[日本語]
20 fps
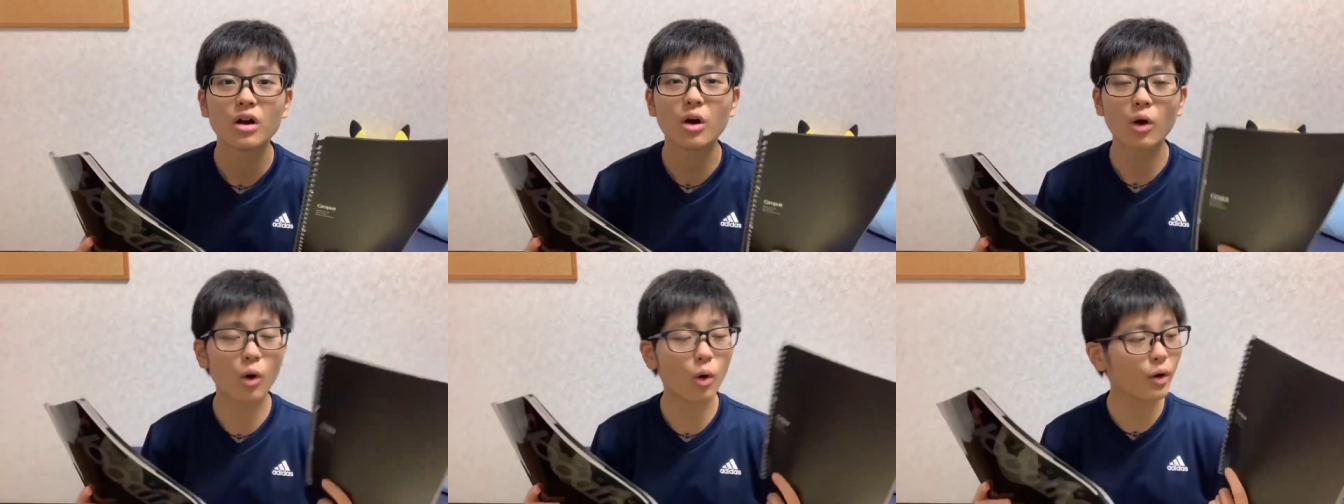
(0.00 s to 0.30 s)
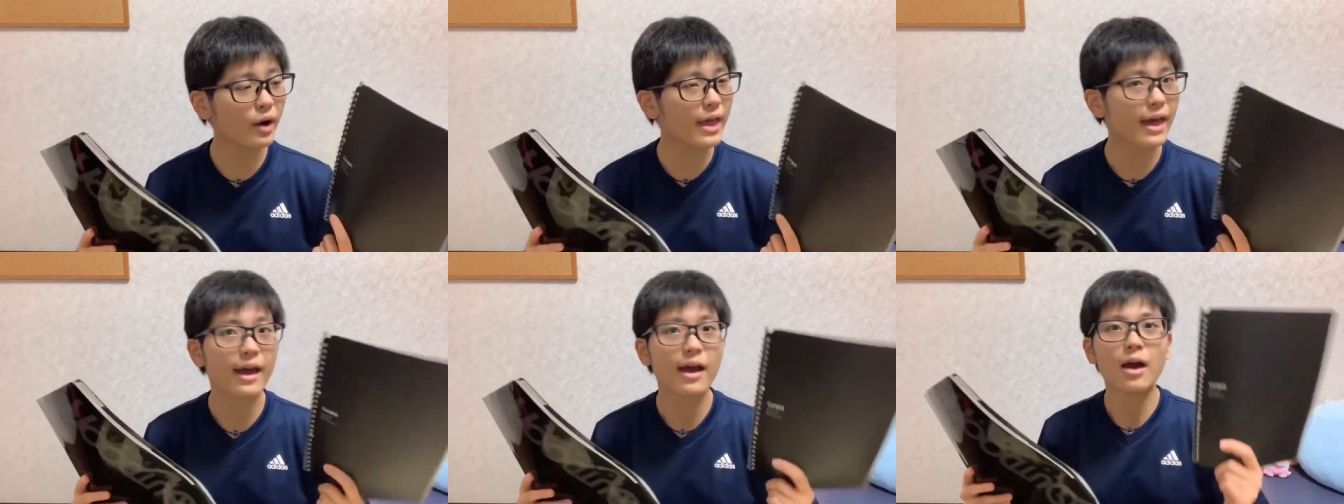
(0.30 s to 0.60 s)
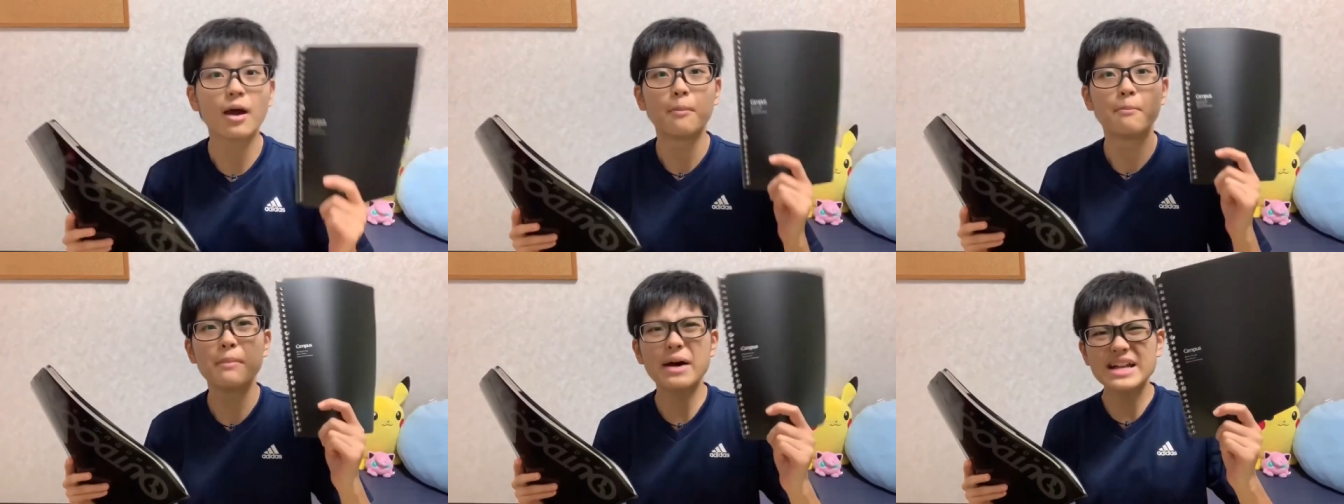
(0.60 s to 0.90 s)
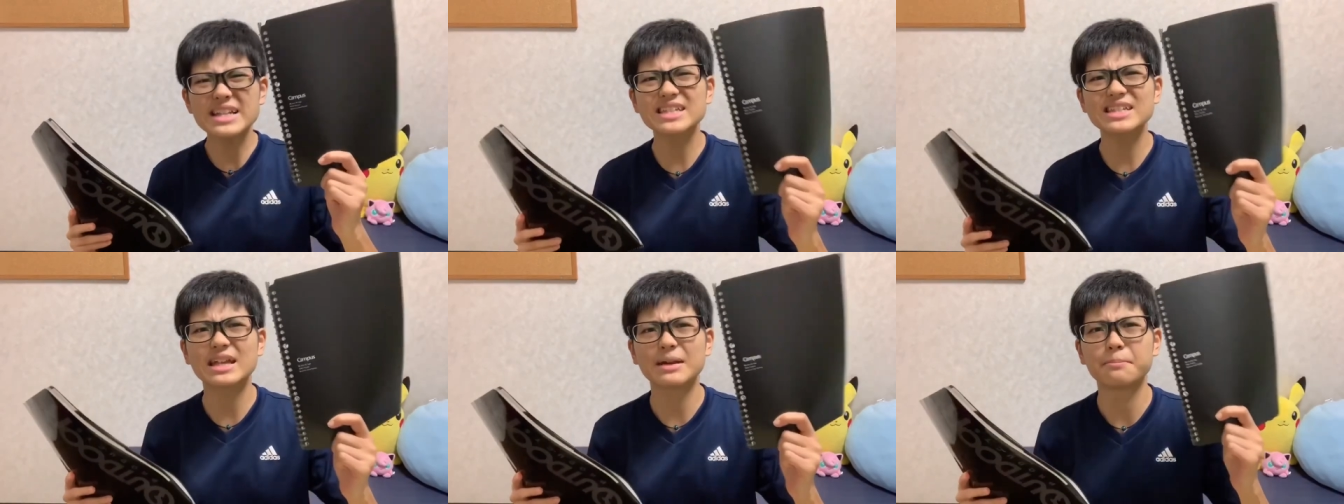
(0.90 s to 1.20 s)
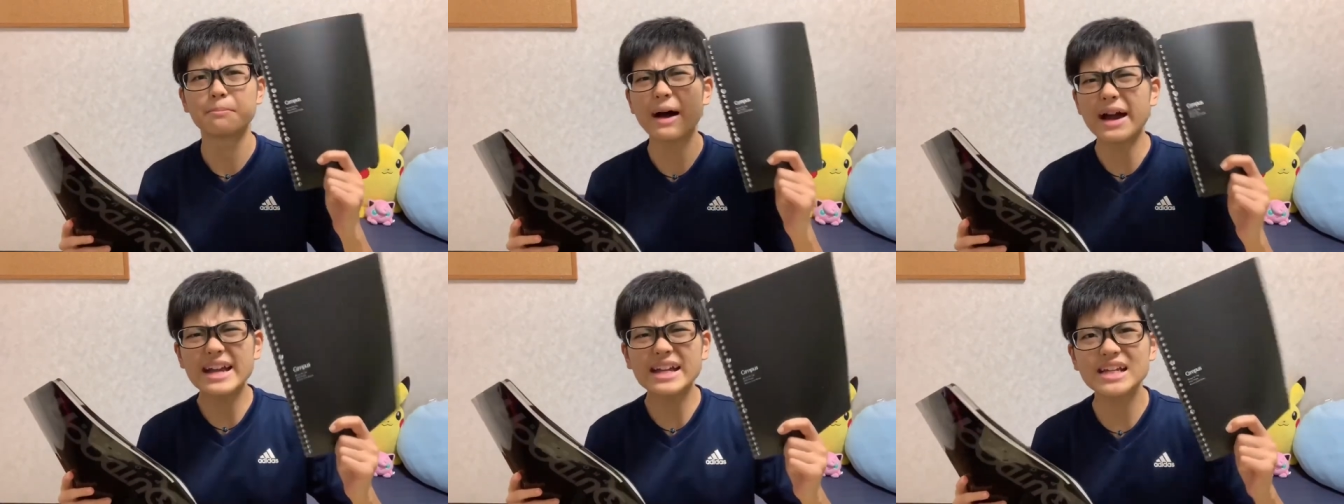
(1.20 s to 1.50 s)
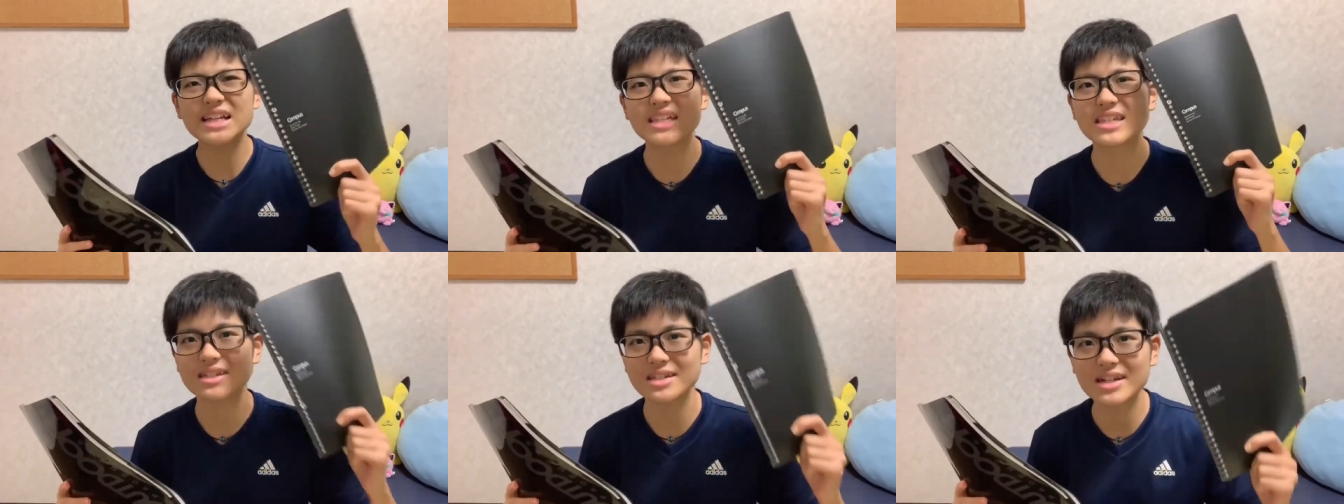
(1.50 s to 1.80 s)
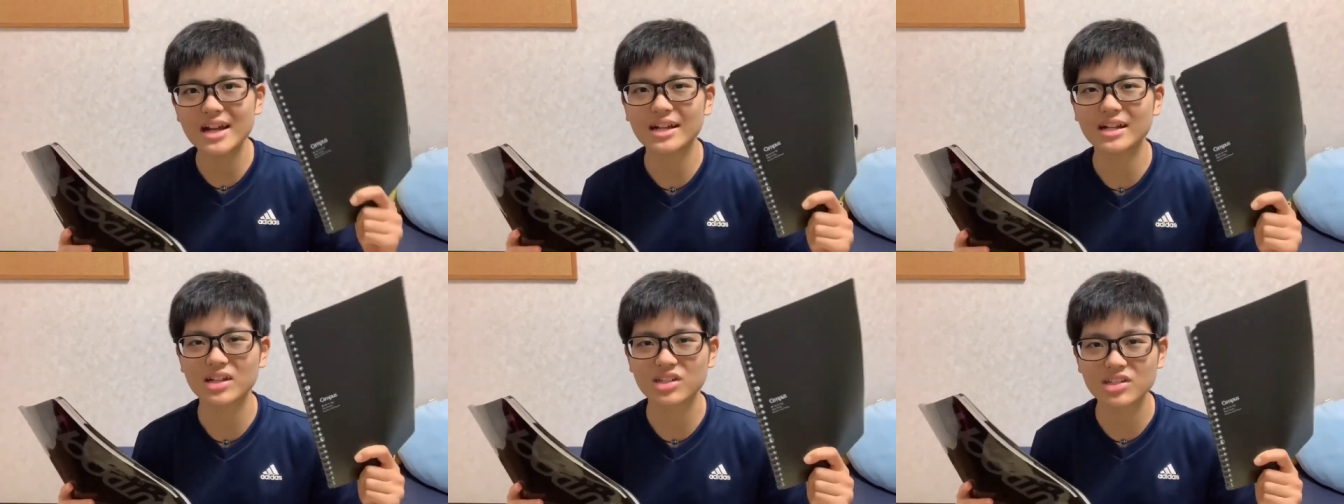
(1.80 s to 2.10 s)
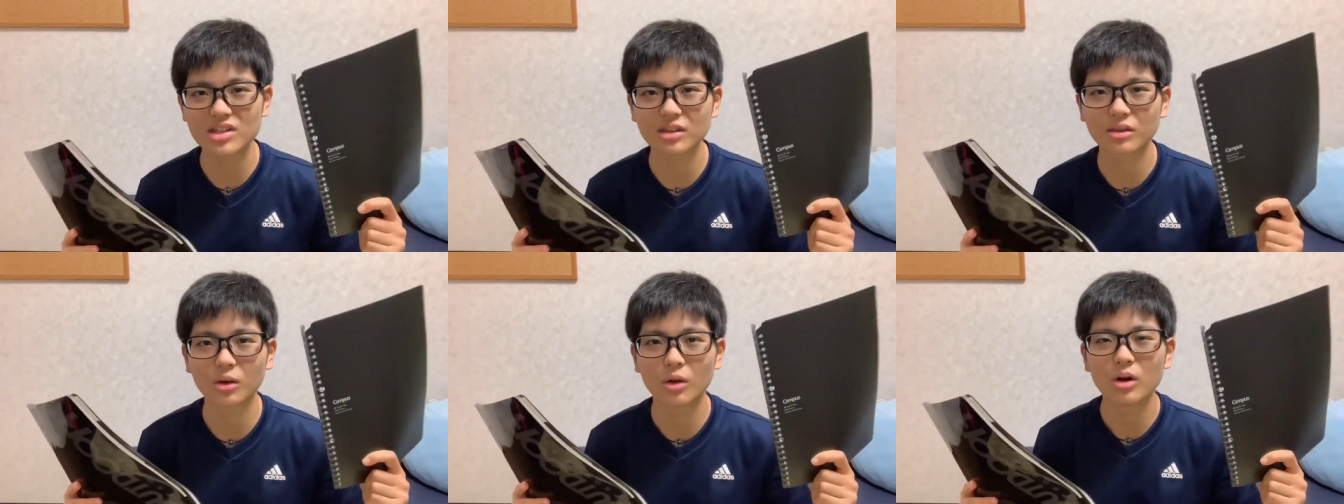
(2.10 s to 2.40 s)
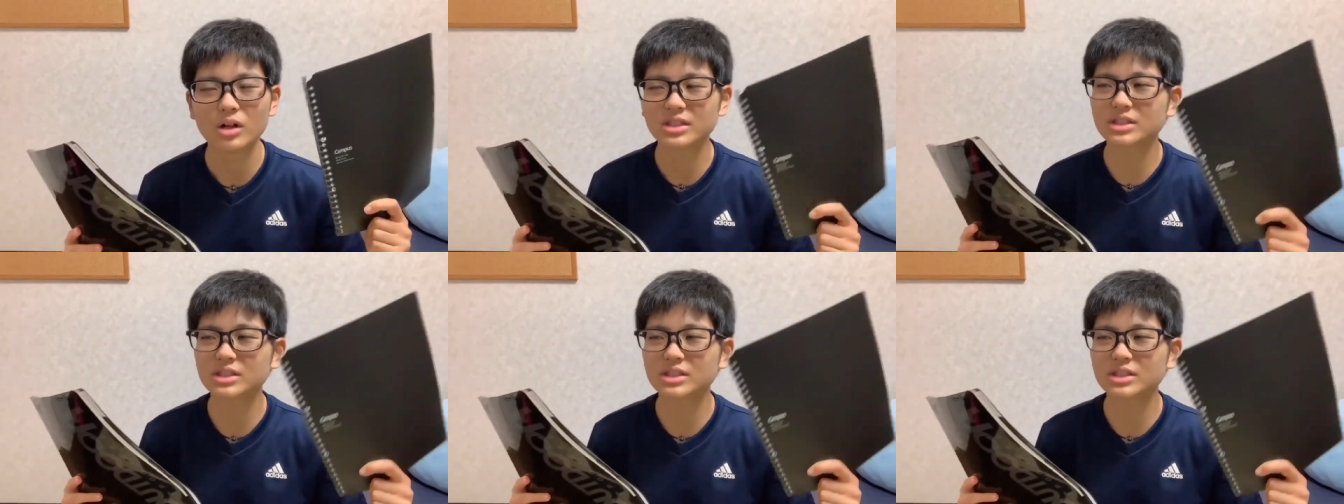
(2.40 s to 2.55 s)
これ、マジで毎日イライラしてんの。